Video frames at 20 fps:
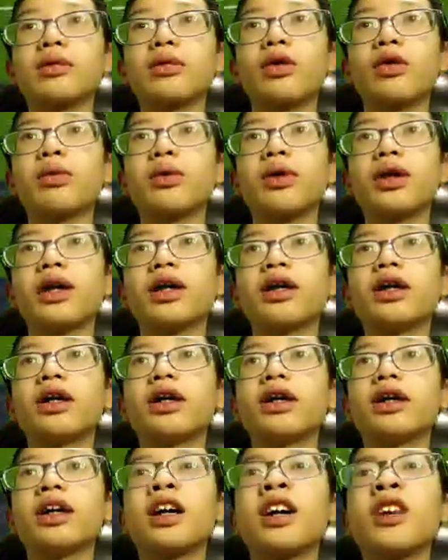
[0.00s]
lagi bawa bola
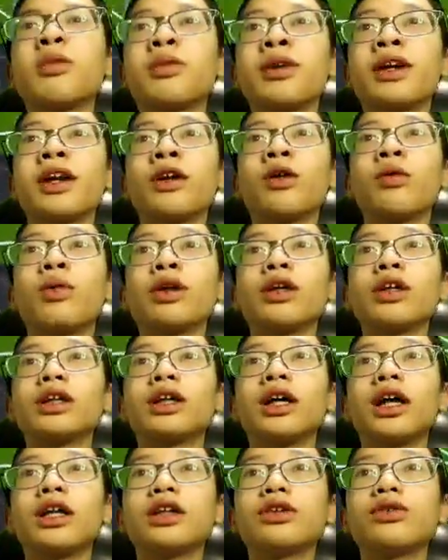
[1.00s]
Ricardo Pereira umpan ke
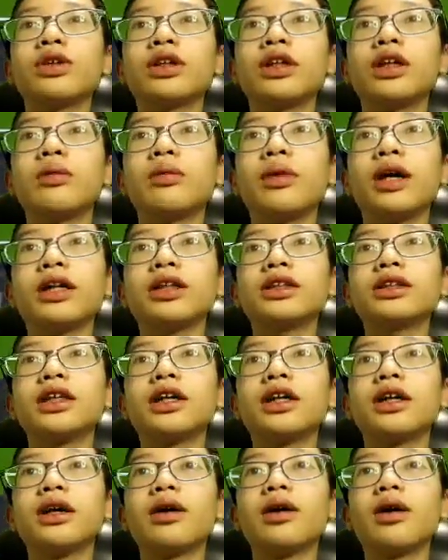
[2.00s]
tengah Yuri Tillmans
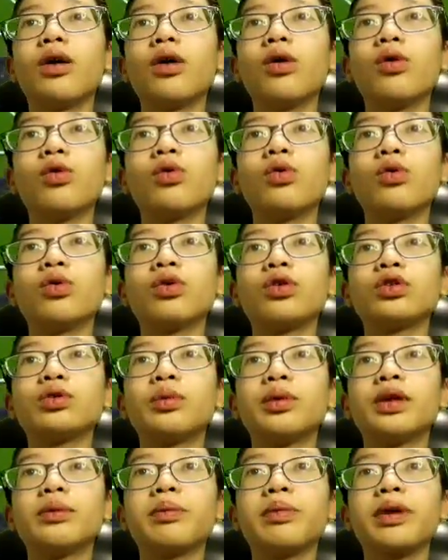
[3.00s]
oh
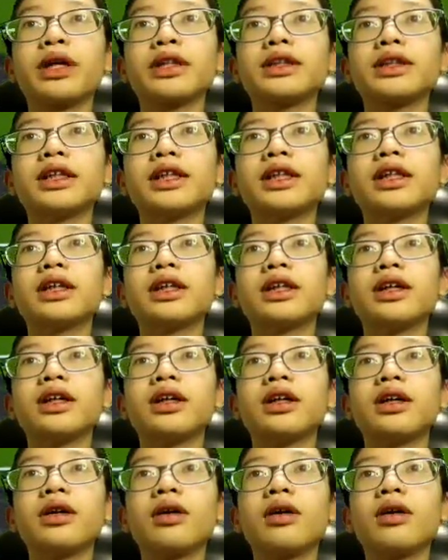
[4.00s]
coba di pressing
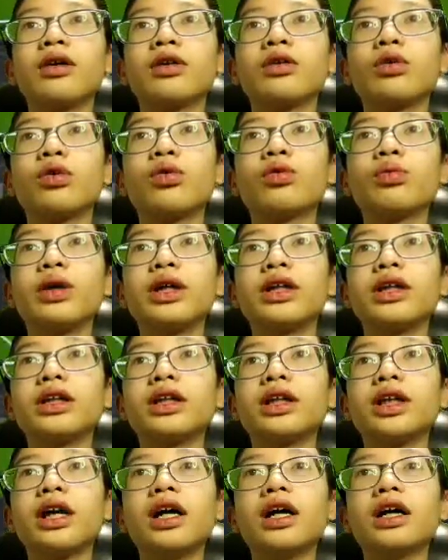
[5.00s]
umpan ke
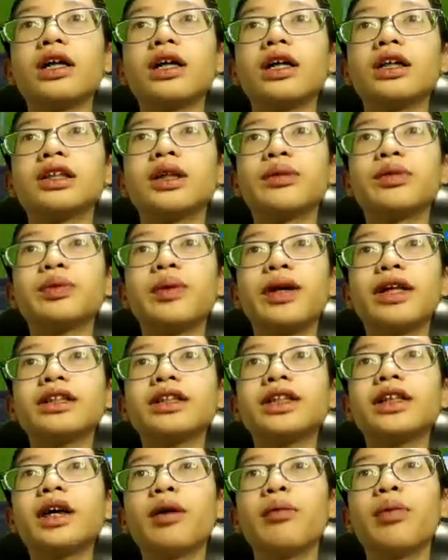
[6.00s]
tengah James
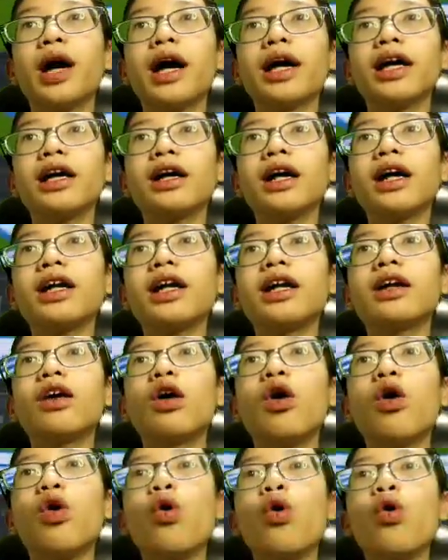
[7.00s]
Madison bahaya kanan
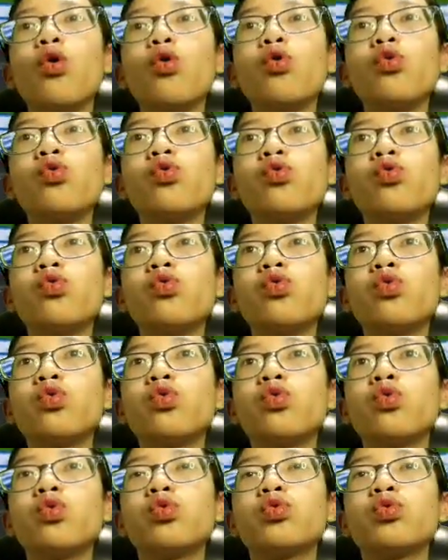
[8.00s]

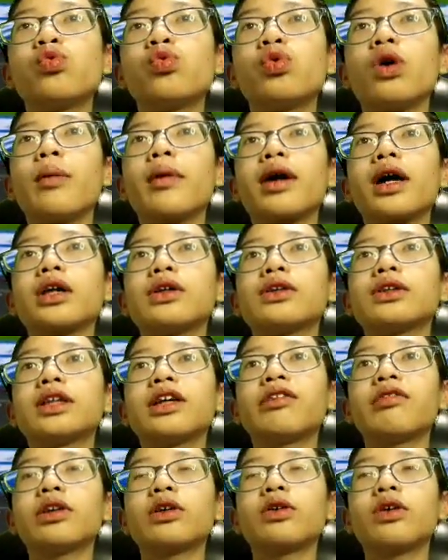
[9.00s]
oh apakah itu
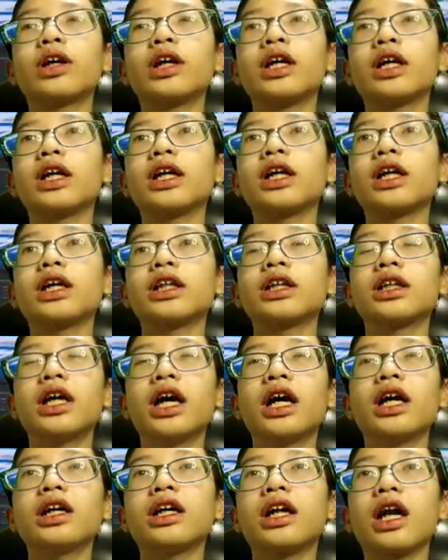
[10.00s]
save ataukah kena
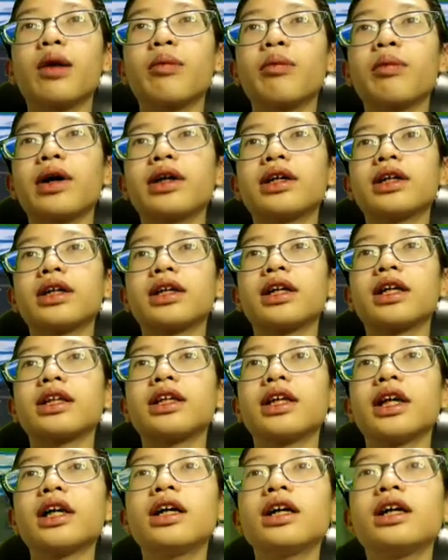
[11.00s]
tiang nampaknya kena
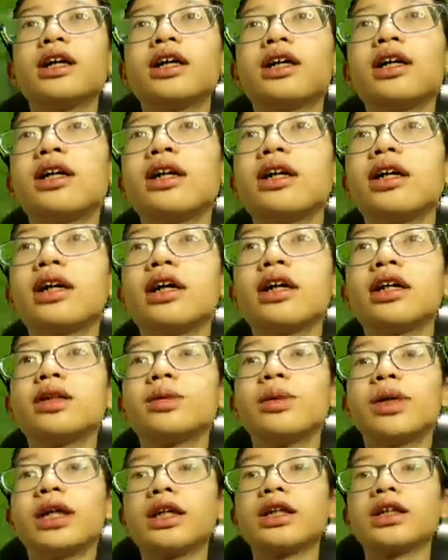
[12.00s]
tiang kita
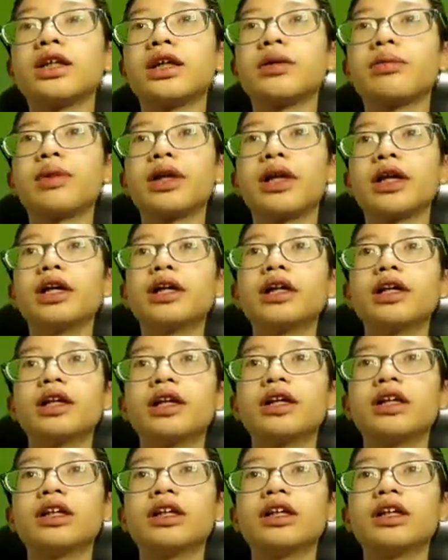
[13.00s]
coba lihat di play.